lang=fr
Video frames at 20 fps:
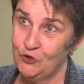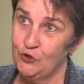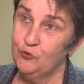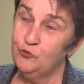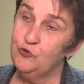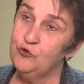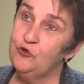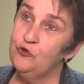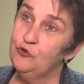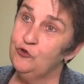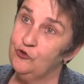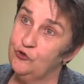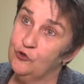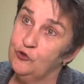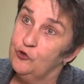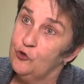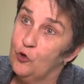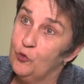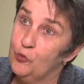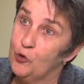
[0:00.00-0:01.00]
depuis
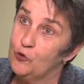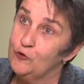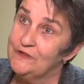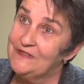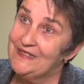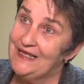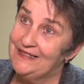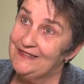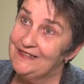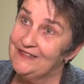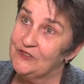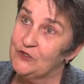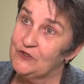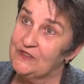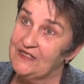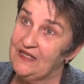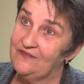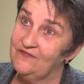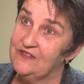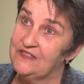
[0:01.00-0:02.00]
de nombreuses années ce
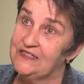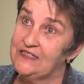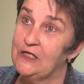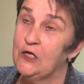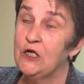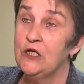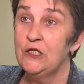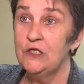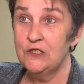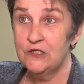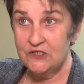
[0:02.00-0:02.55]
service-là,